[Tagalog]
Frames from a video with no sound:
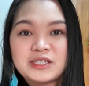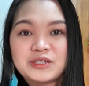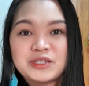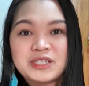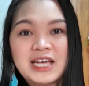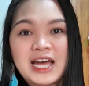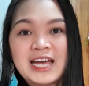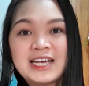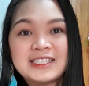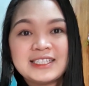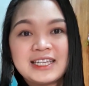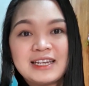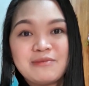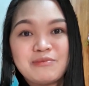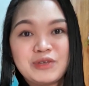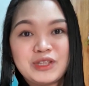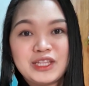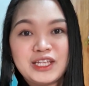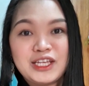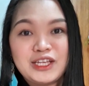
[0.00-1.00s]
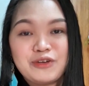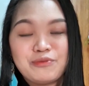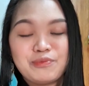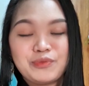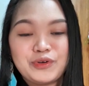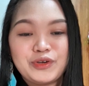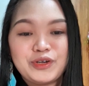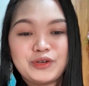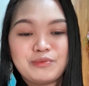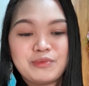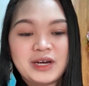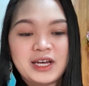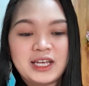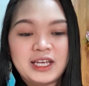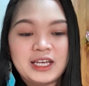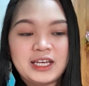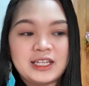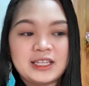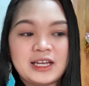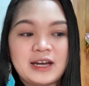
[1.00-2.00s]
So sa Aizil Minglini po yun
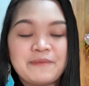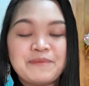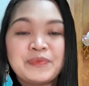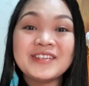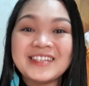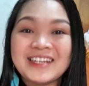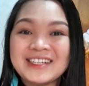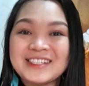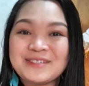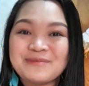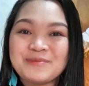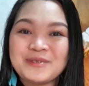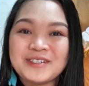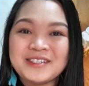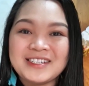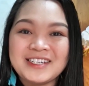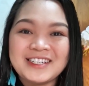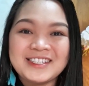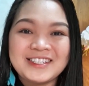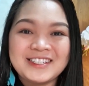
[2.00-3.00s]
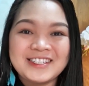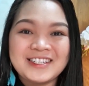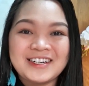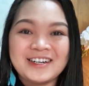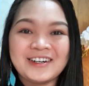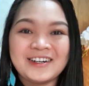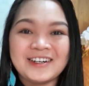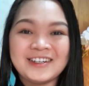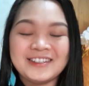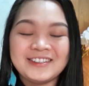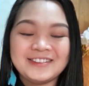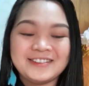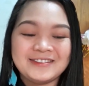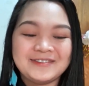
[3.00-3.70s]
makikita. Let's proceed to the haul.